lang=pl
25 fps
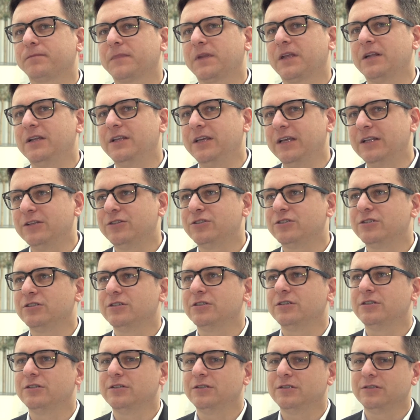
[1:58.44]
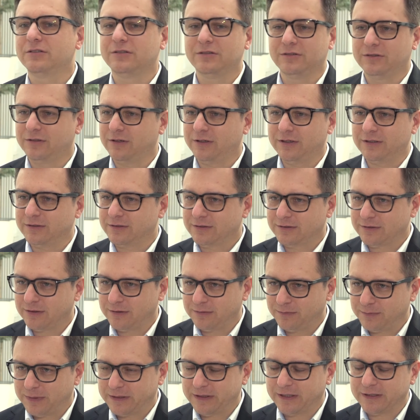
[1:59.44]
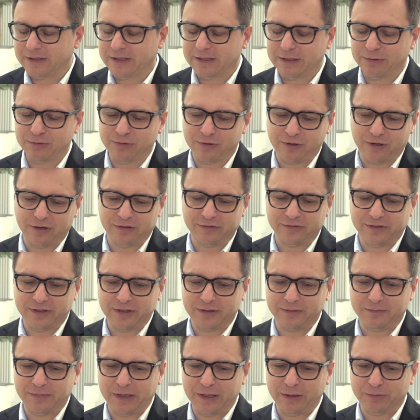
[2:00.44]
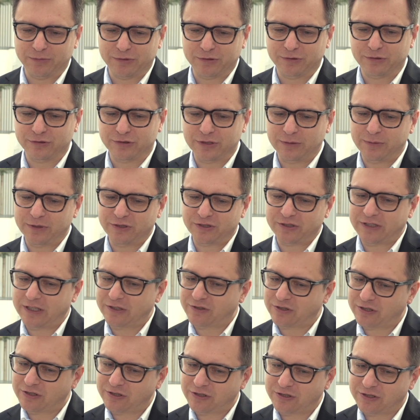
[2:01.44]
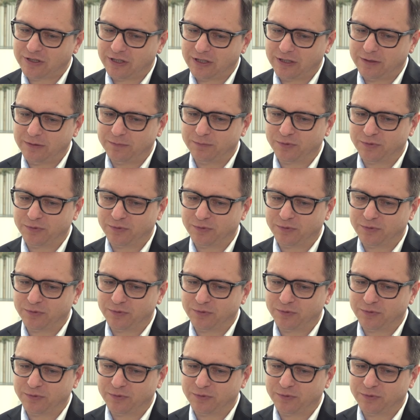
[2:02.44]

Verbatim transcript: Klienci, to jest, są badania naukowe, mają to do siebie, że najczęściej